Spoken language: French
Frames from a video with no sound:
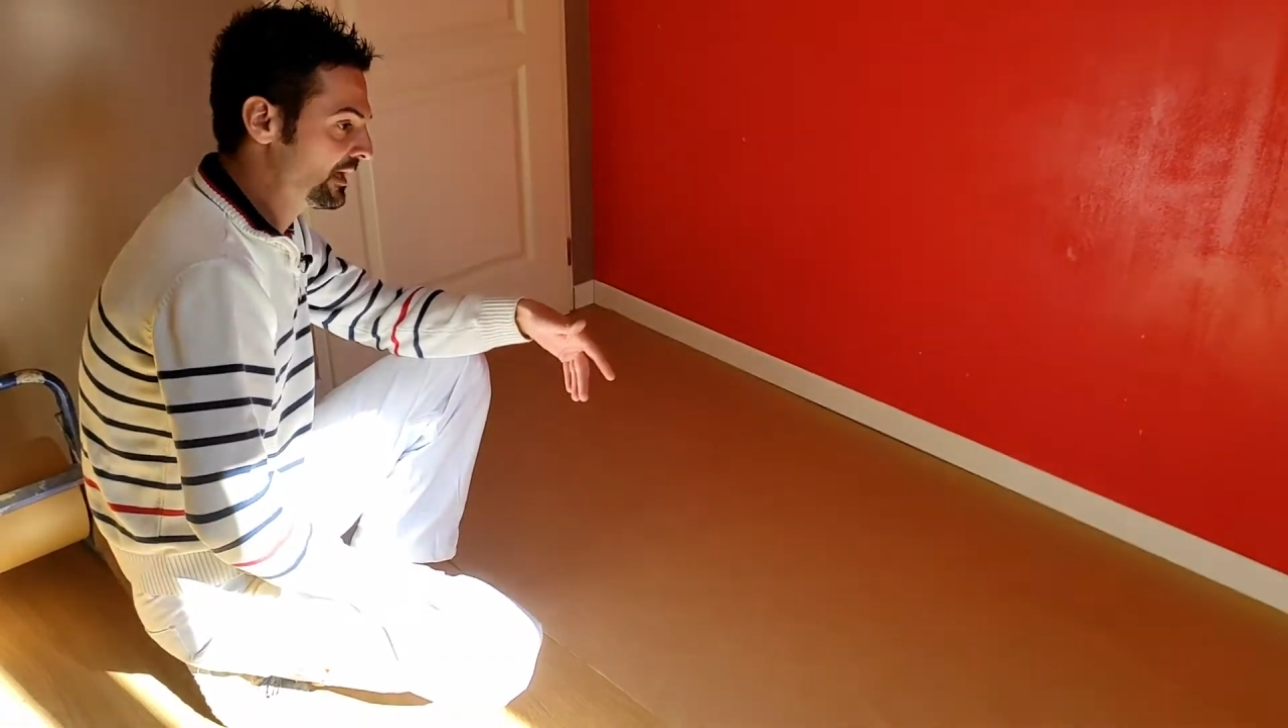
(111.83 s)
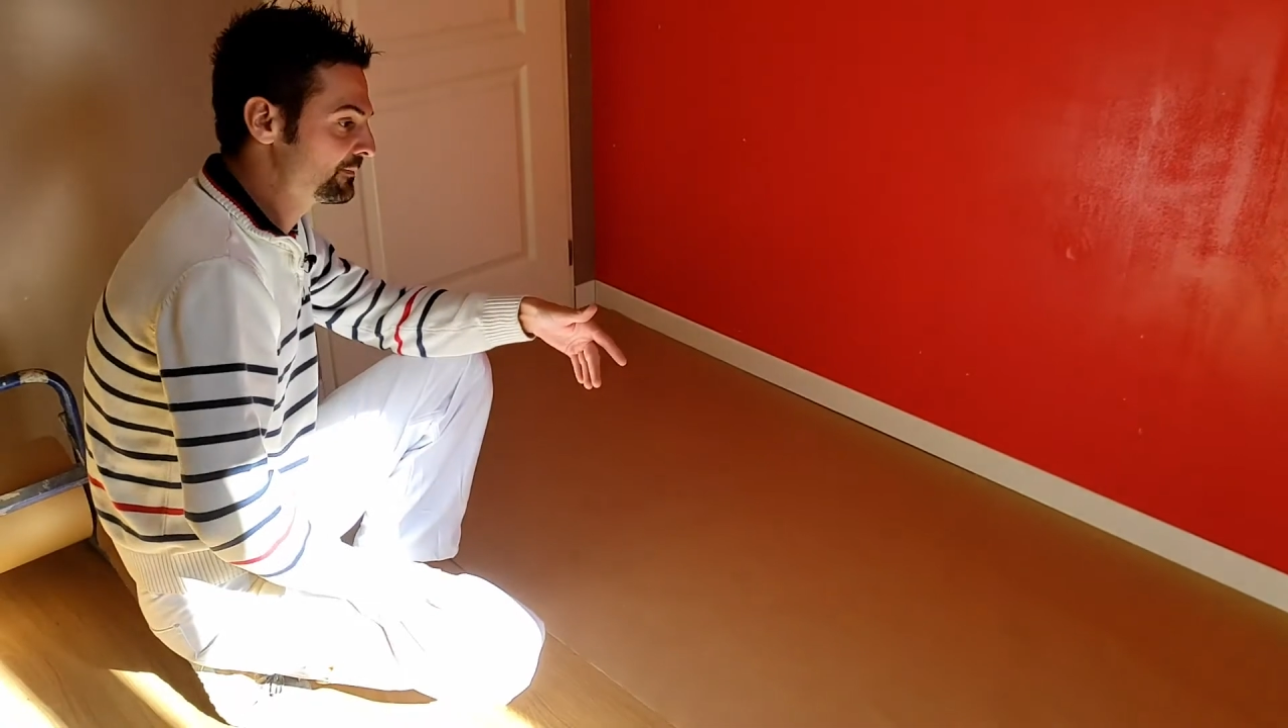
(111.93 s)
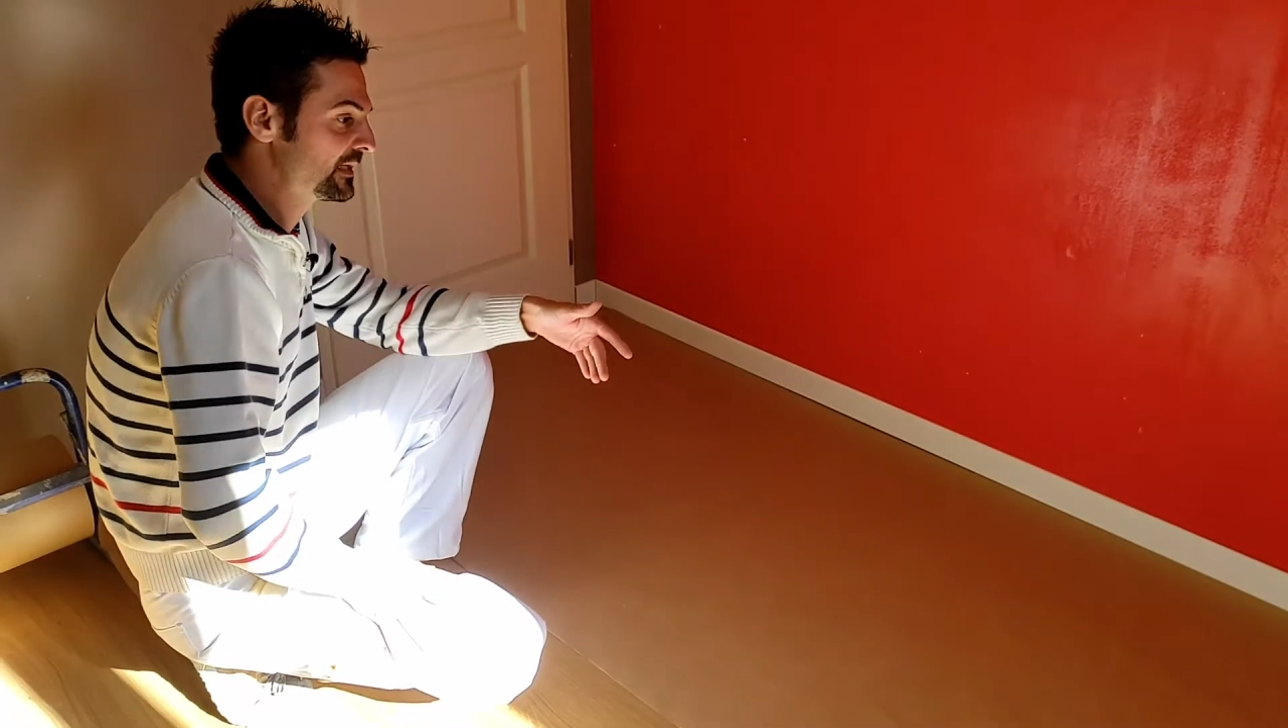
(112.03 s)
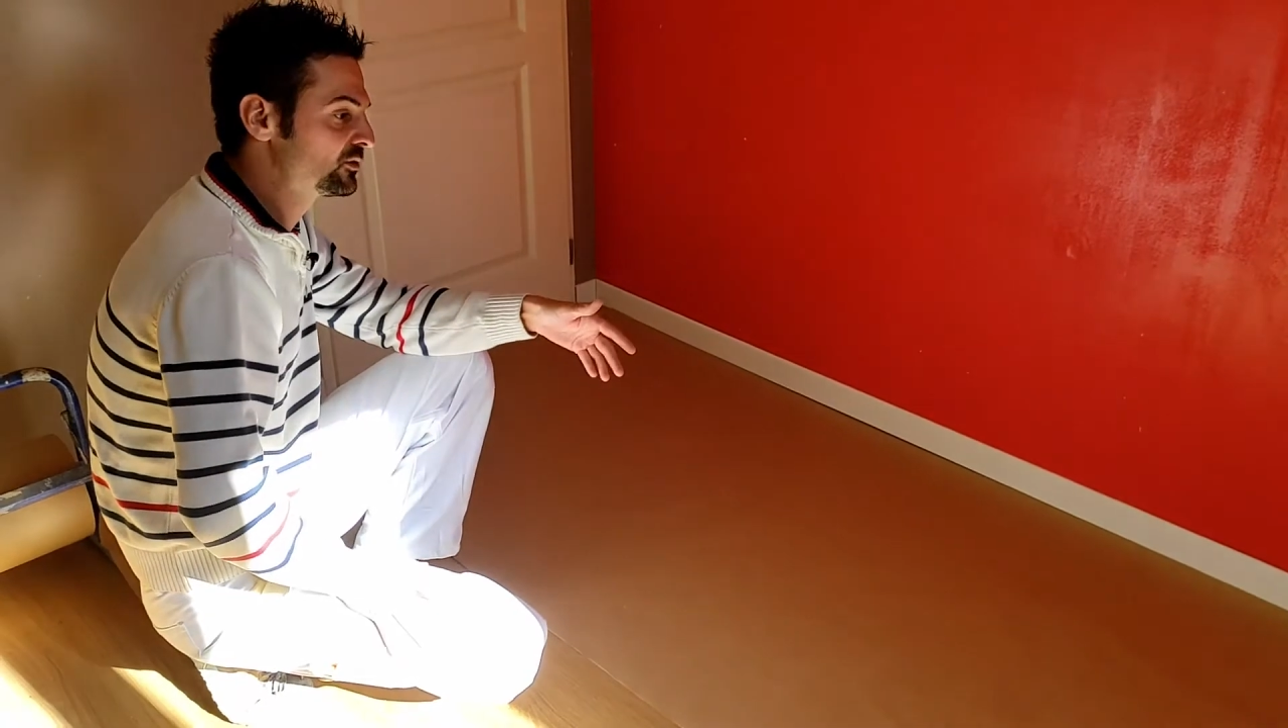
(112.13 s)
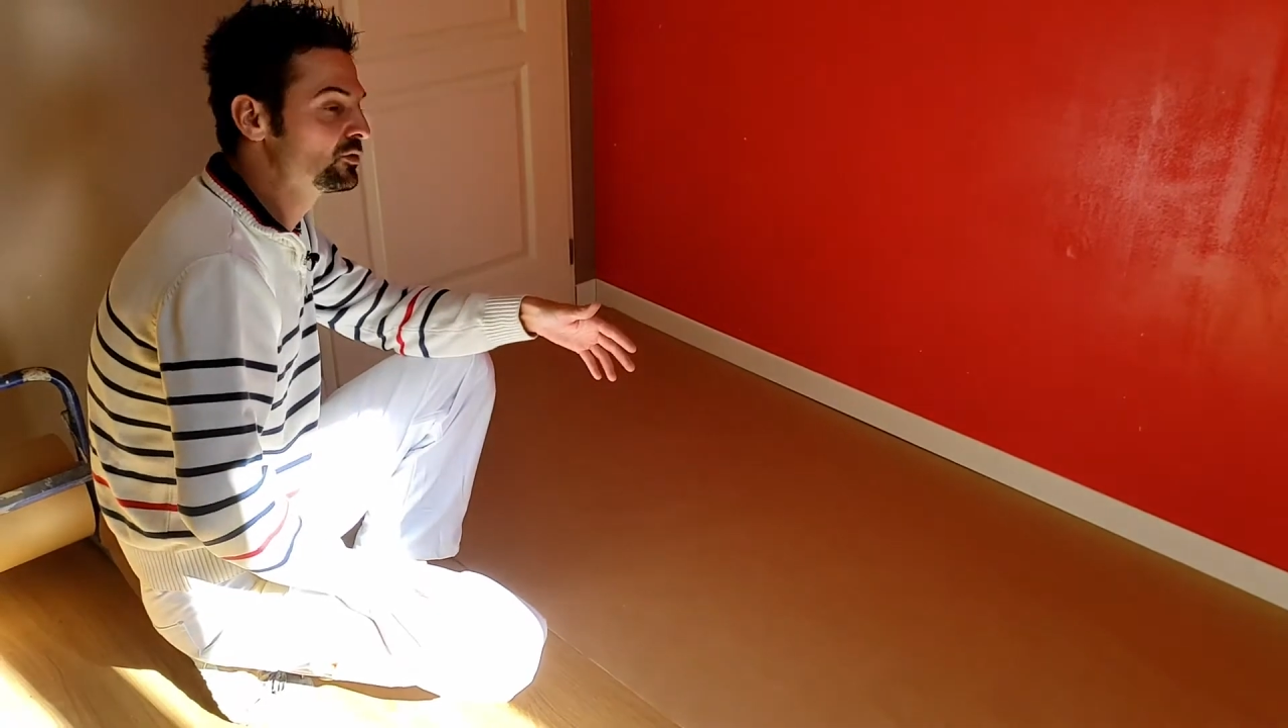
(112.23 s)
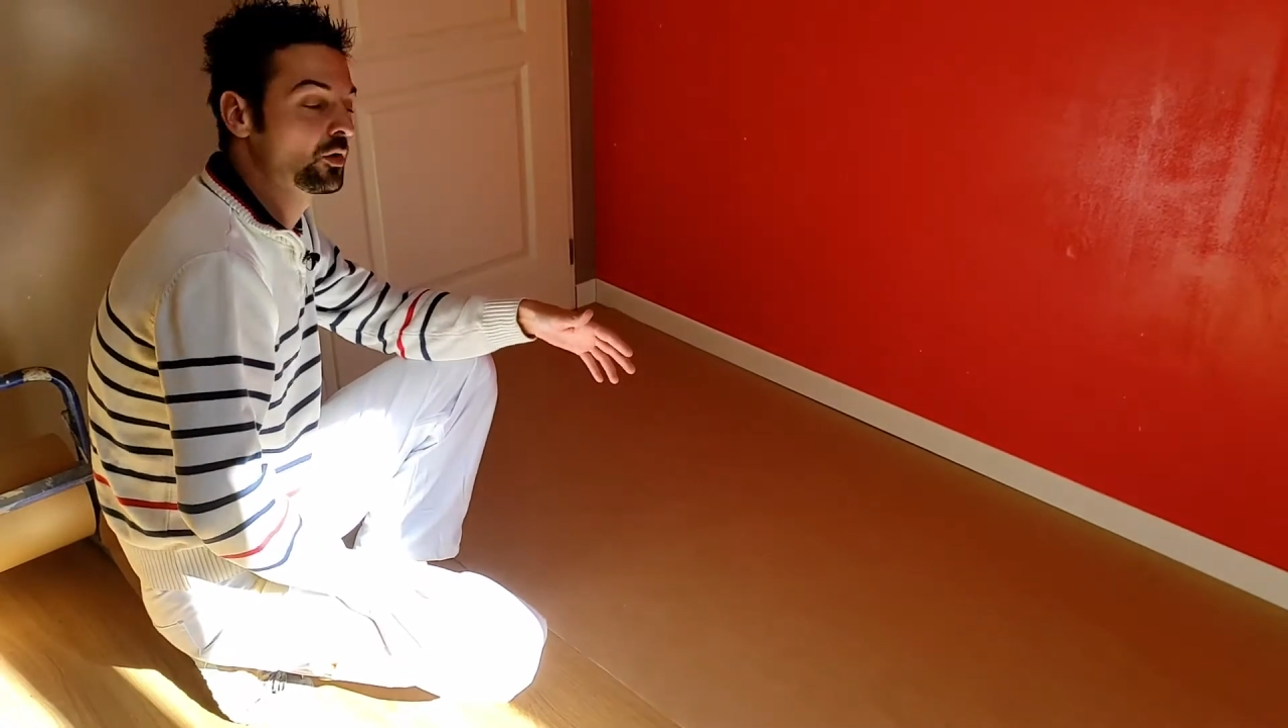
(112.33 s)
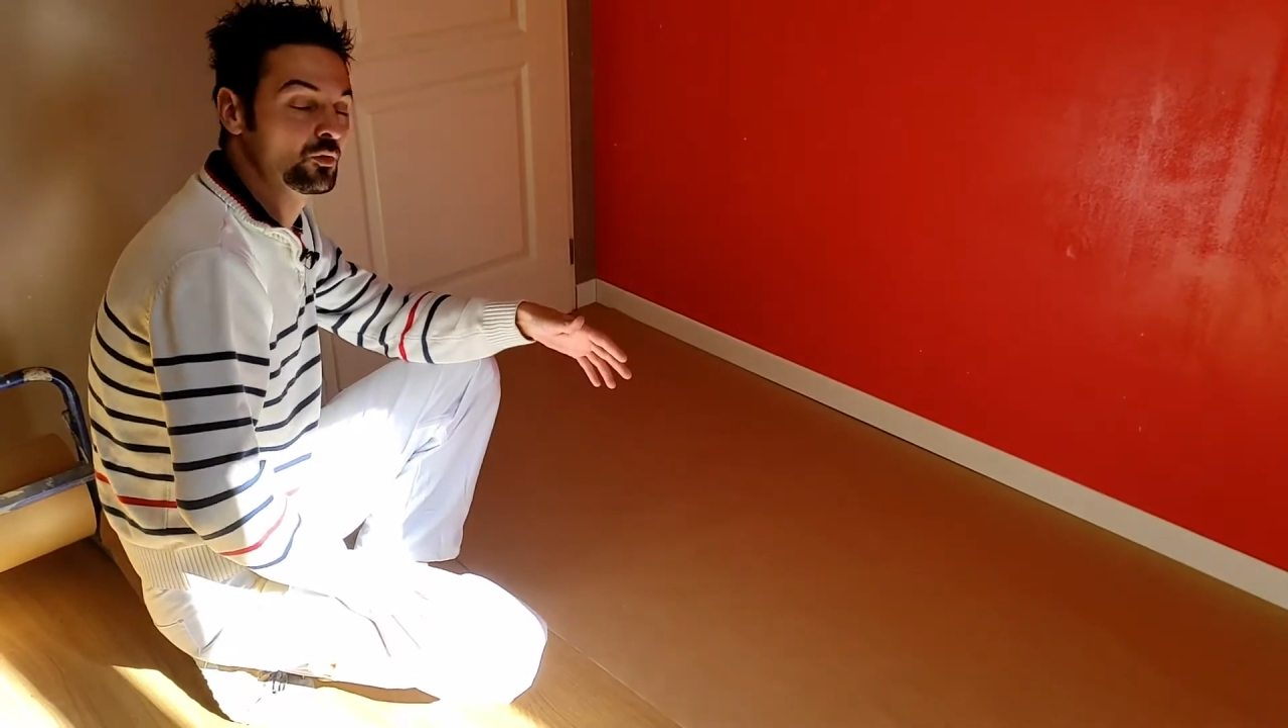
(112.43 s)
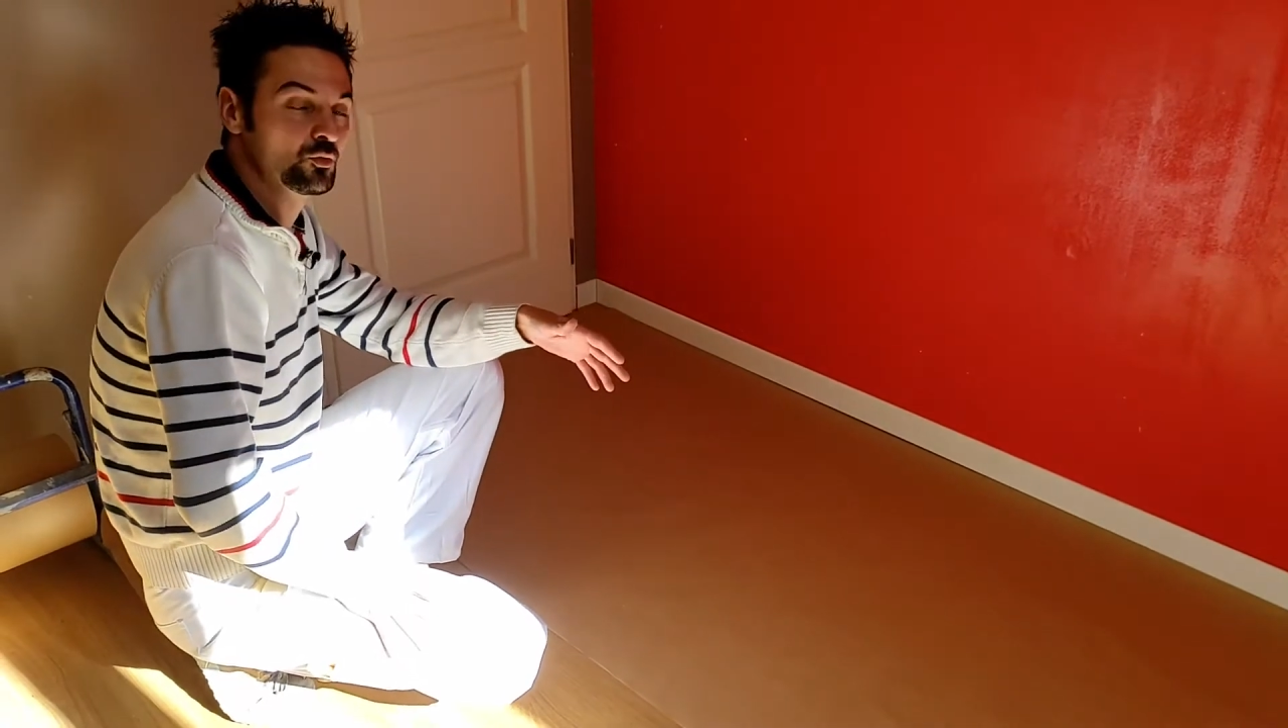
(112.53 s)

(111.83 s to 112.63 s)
la peinture